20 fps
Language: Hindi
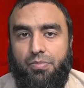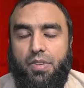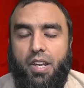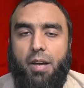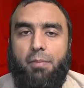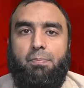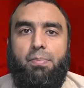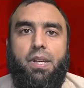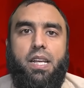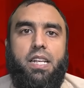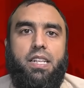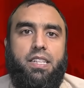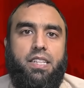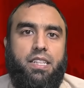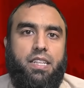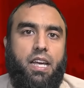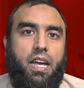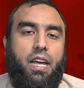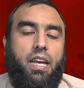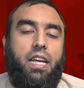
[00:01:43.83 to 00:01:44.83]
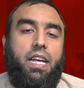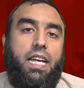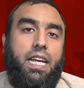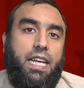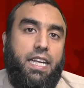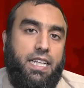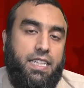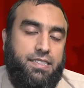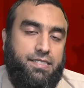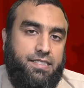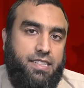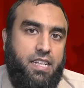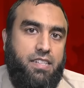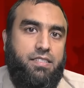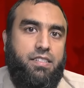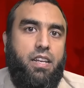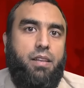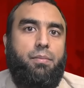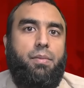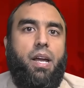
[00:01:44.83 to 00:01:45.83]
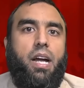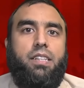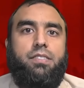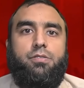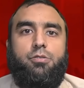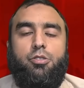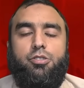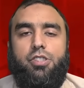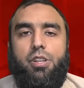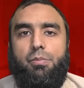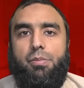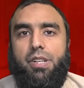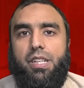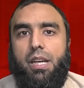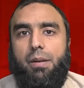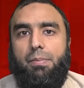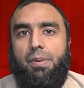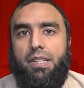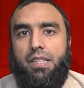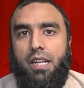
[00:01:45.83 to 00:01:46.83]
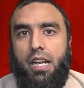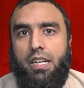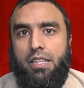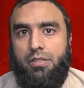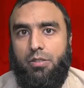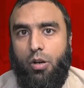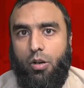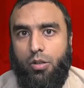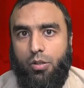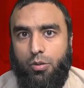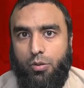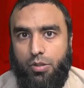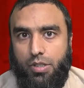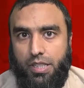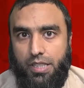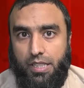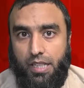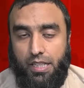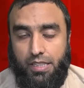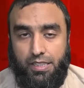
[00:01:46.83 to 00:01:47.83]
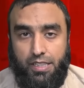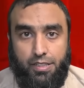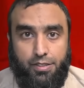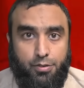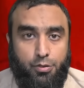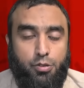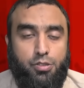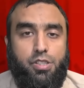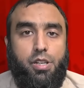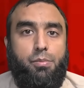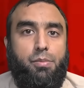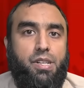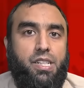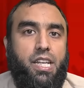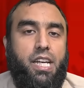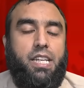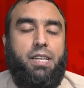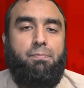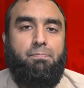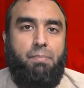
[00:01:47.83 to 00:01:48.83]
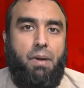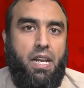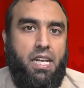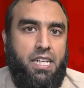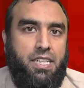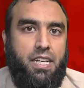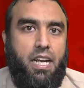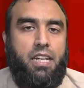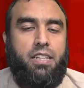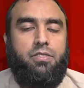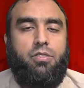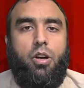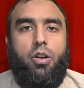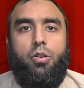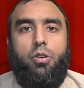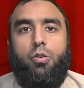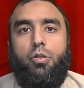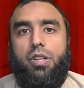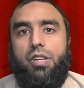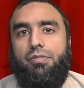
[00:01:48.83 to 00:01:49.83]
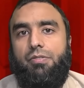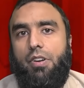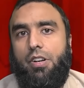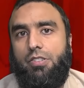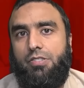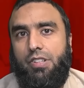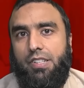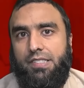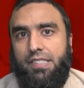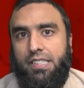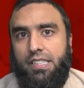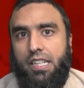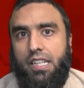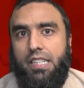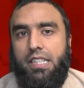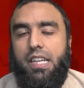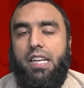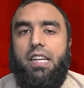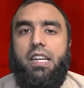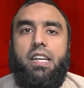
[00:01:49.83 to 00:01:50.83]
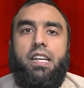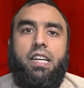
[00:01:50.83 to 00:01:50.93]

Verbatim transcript: अपील की है इस सिलसिले में आज सोशल मीडिया पे टेलीथॉन हो रही है ये सोशल मीडिया की पहली टेलीथॉन होगी फंड रेजिंग के लिए